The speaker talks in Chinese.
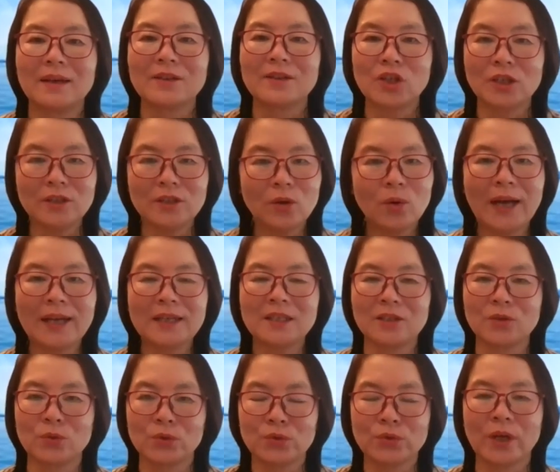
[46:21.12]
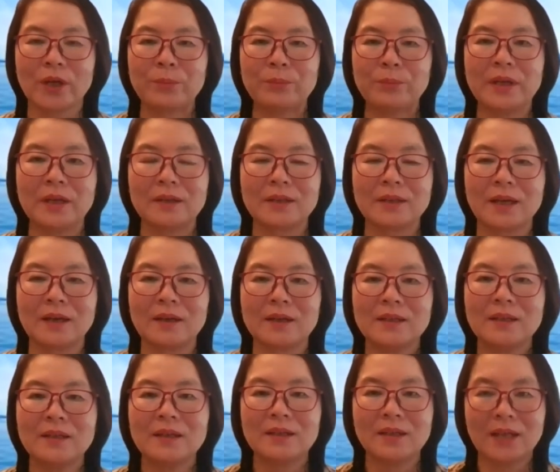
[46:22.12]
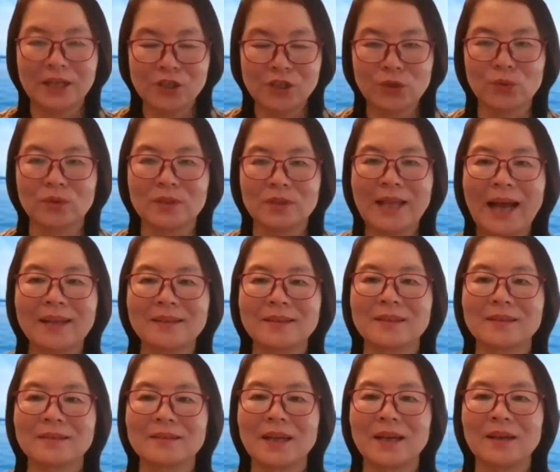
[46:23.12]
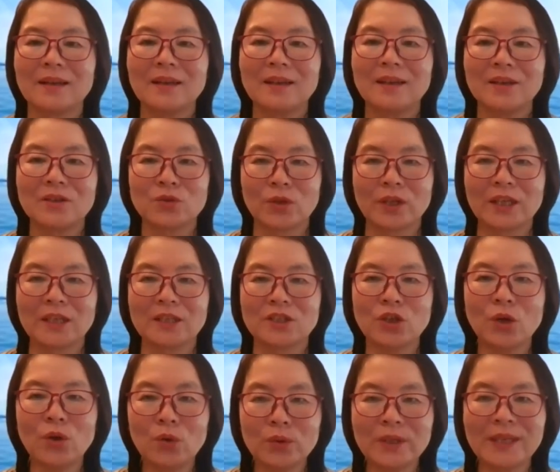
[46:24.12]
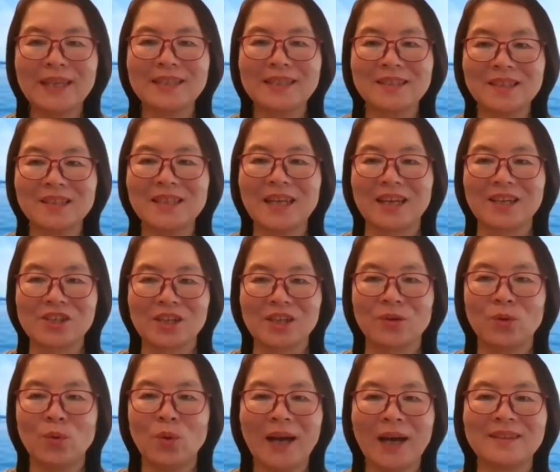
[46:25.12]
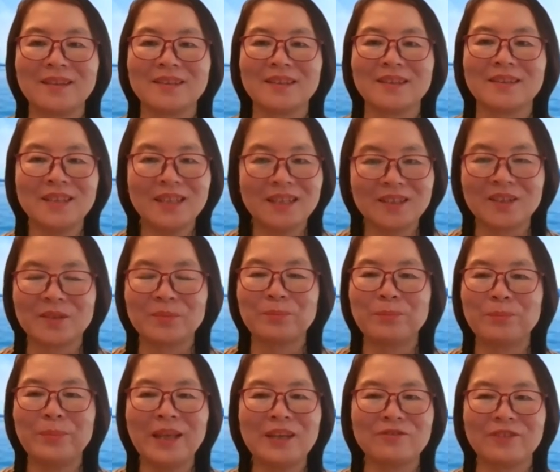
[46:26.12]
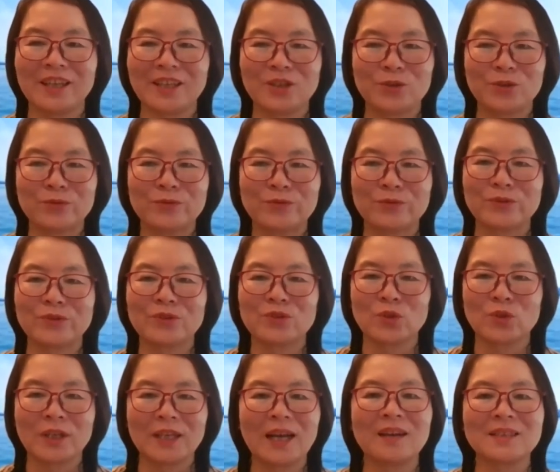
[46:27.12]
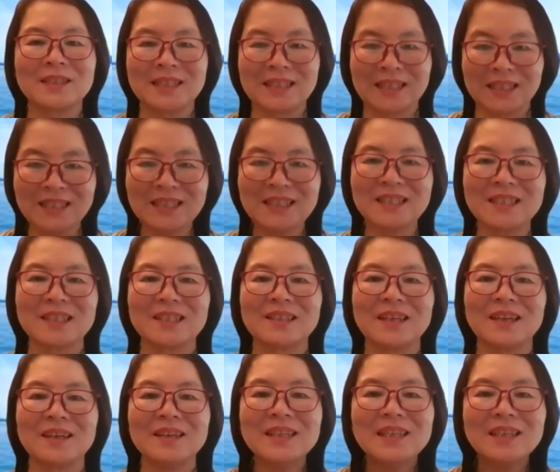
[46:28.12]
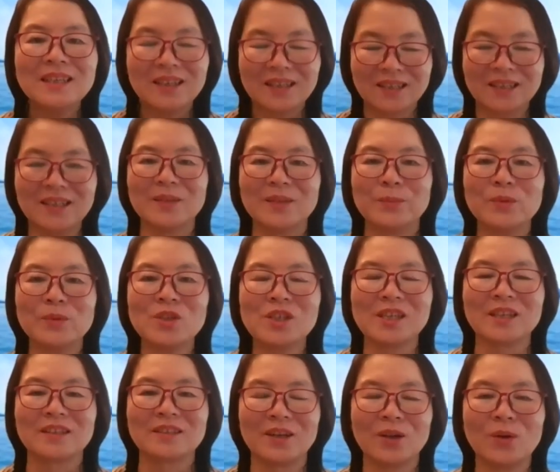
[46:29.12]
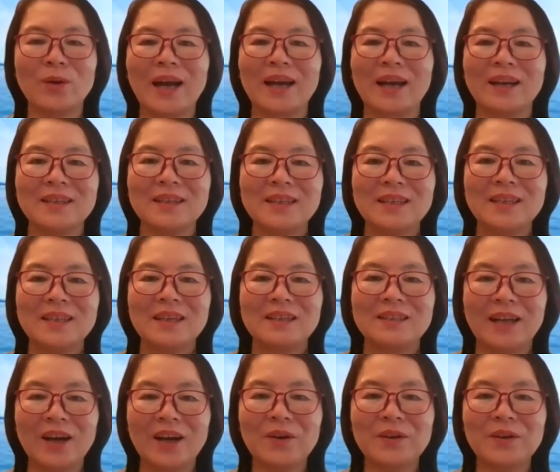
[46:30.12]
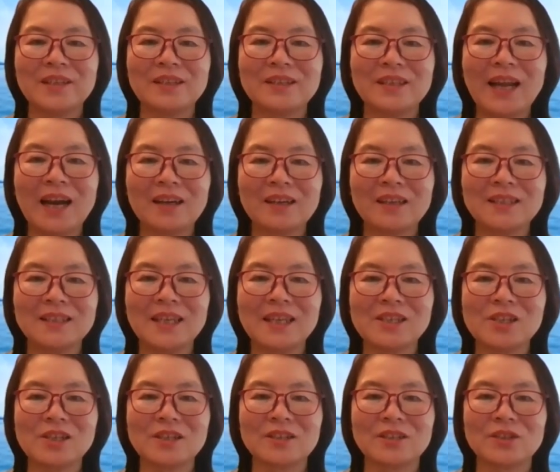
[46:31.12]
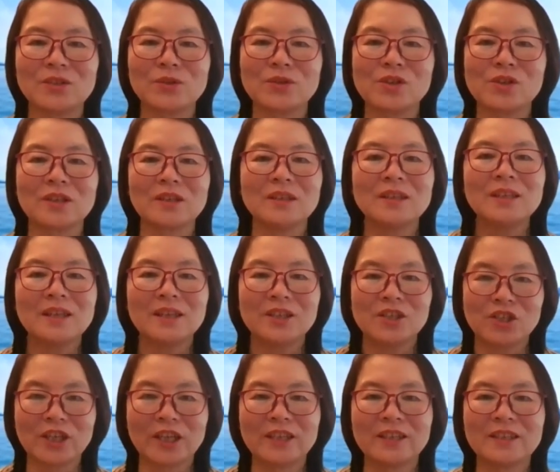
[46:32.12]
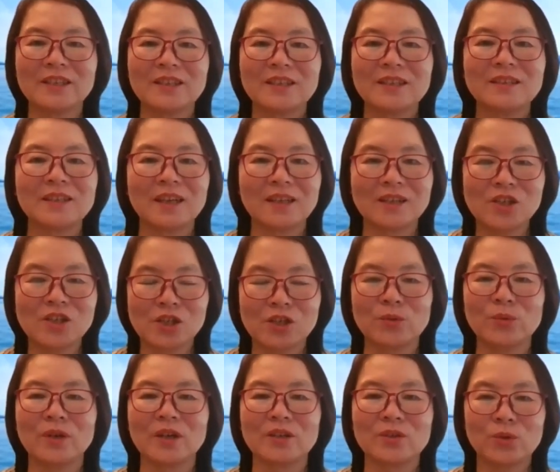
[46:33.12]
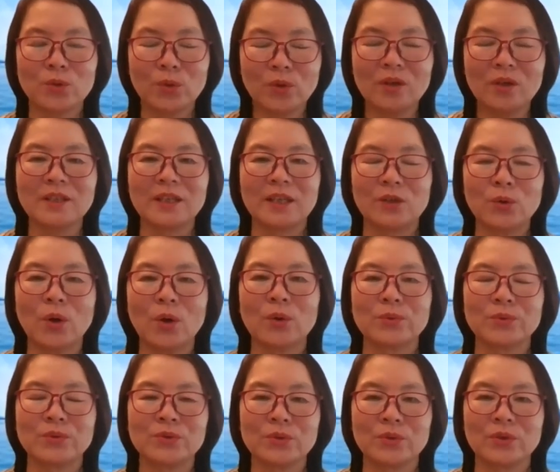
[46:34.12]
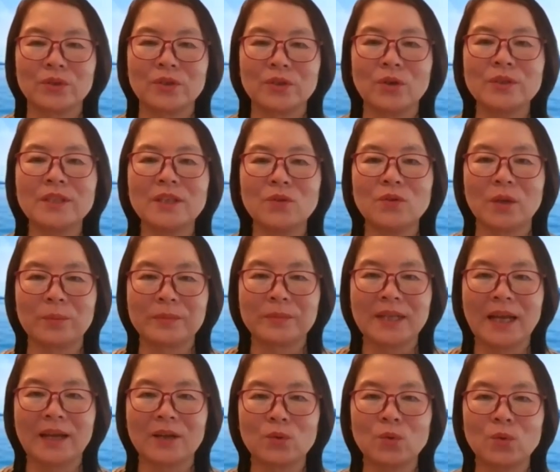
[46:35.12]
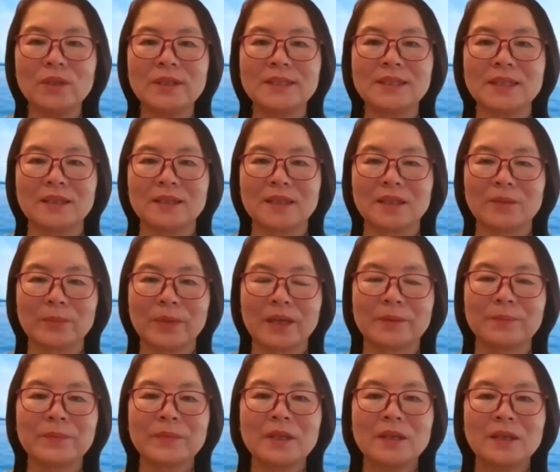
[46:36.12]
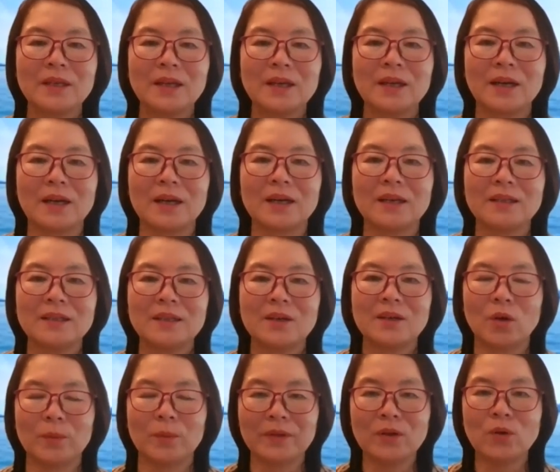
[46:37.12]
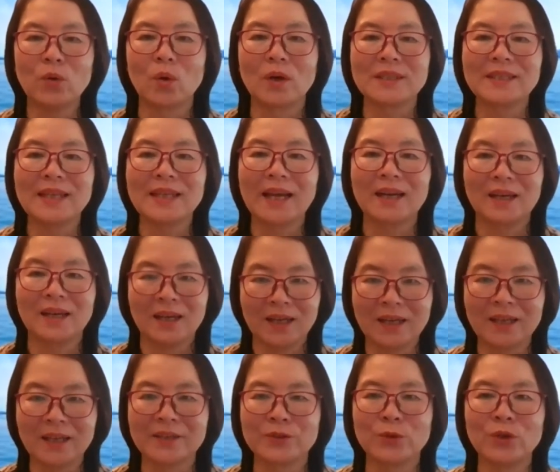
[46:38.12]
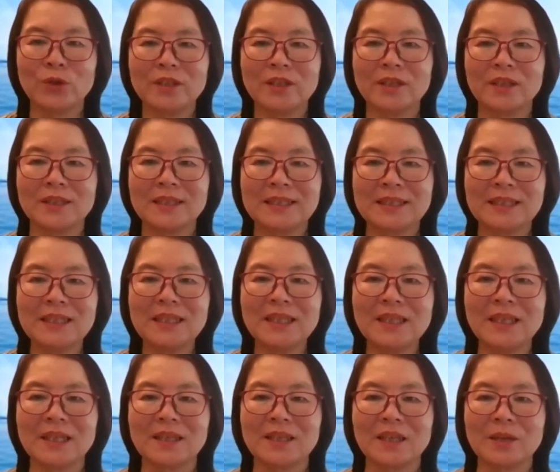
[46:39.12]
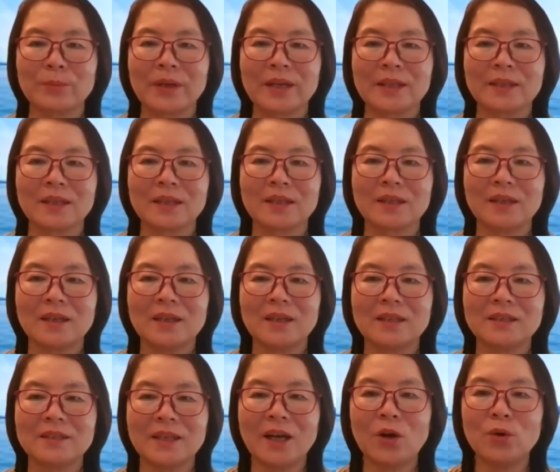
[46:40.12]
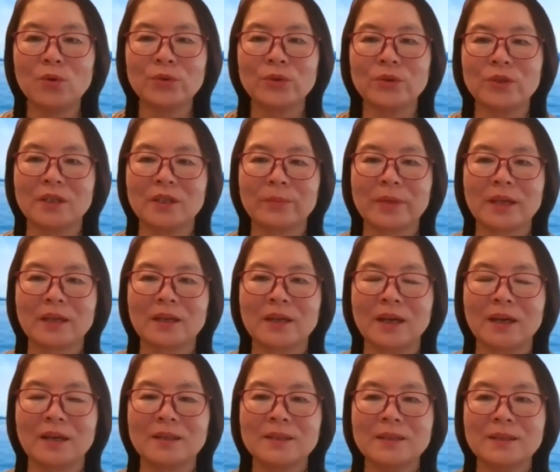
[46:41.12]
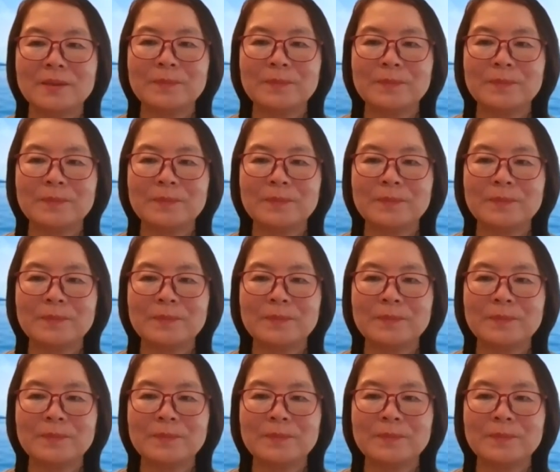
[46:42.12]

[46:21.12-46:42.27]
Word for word: 神的话是有权柄的，它是有大能的，所以昼夜思想神话的人，那人并未有福，所以要极其的渴慕神的话。然后呢，第二个见证的就是神能使我脱离恐惧，尤其我们在困境里面，啊，我们活在很多的心灵里面的焦虑里面，哈，